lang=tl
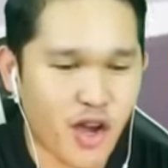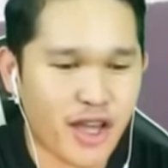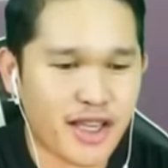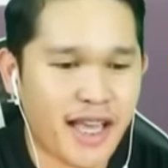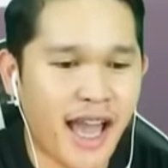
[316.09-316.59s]
So
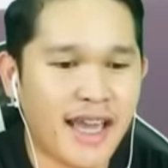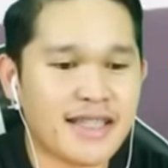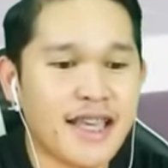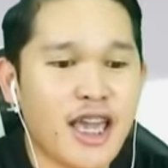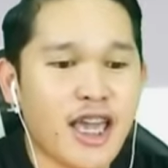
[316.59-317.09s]
ayun
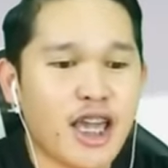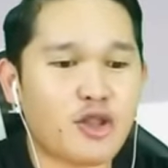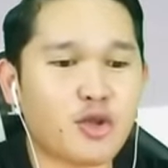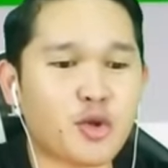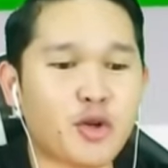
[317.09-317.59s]
guys,
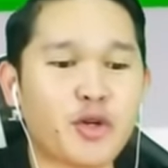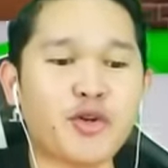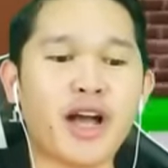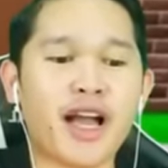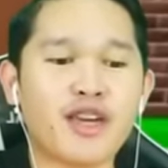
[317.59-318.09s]
itutour
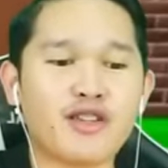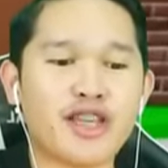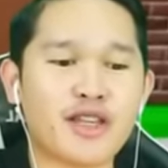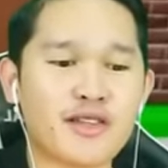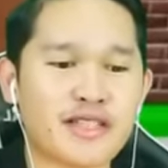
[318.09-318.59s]
ko na kayo dito